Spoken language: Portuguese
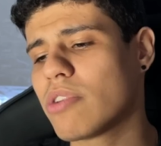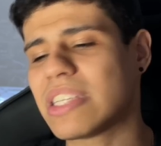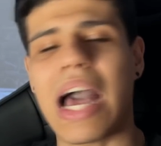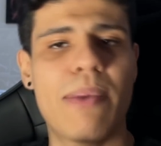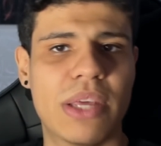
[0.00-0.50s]

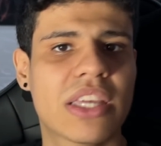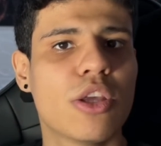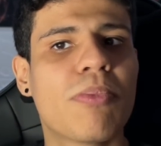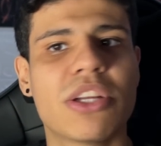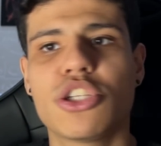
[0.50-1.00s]
coisa rápida que
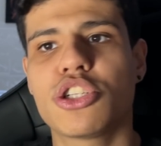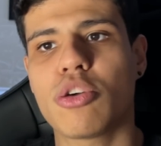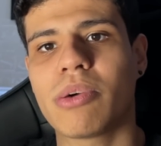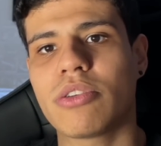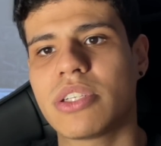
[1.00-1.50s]
deu pra gente ter
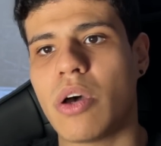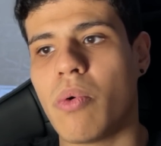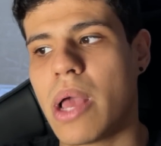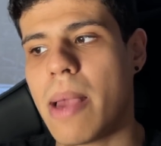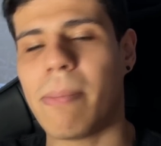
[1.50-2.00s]
uma noção.